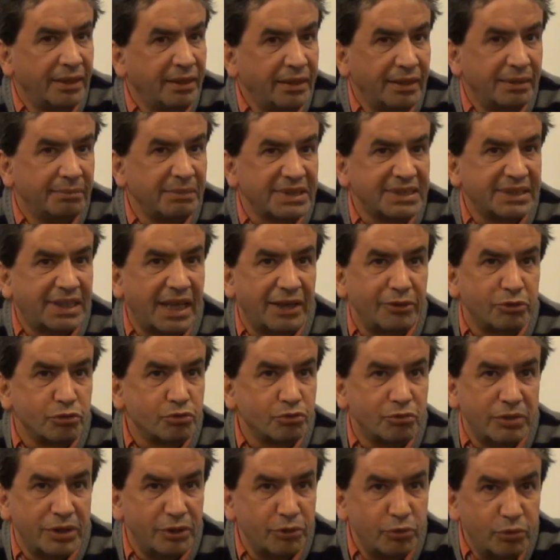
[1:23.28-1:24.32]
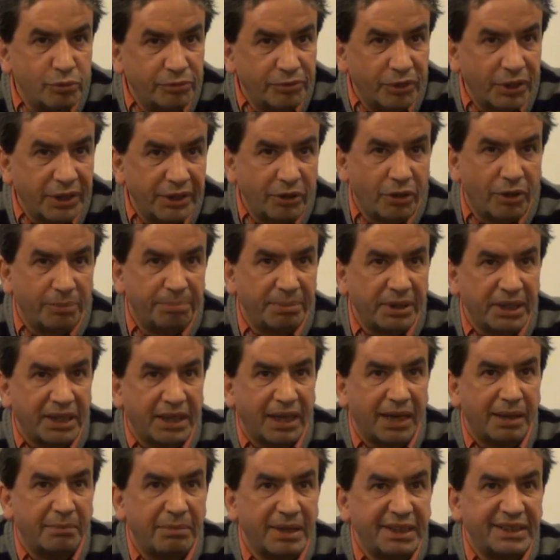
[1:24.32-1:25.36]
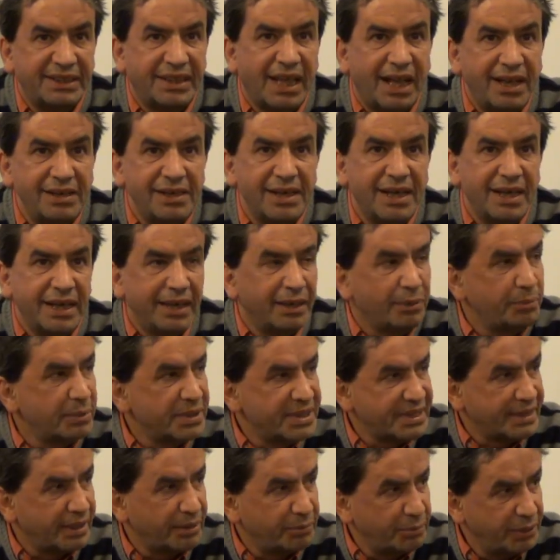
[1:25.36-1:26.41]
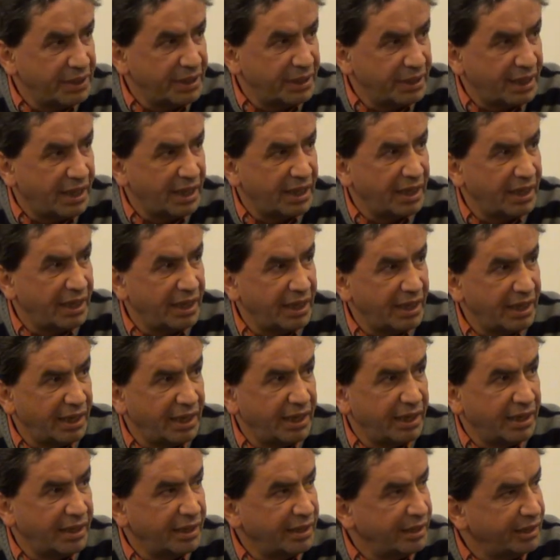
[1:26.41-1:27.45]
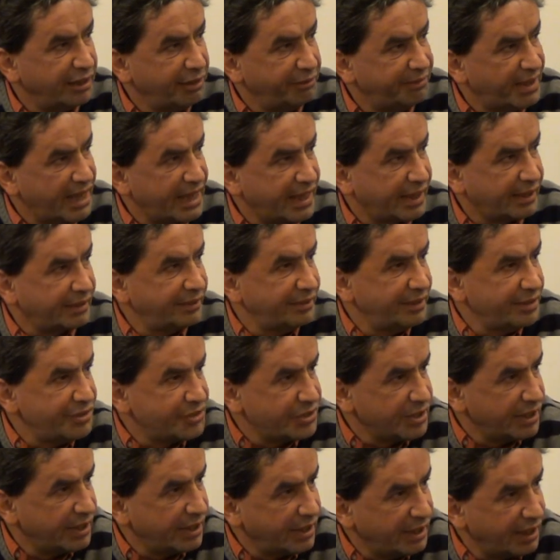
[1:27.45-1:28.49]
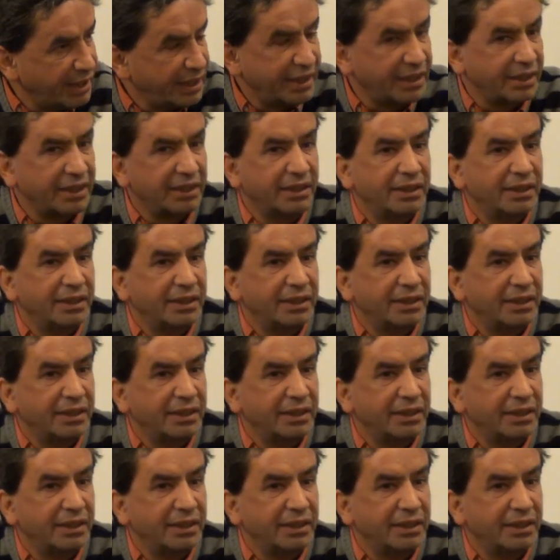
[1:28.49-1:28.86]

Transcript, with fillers: ma stanno sulle nuvole no? perché la battaglia è questa qui, è vertice. Eh.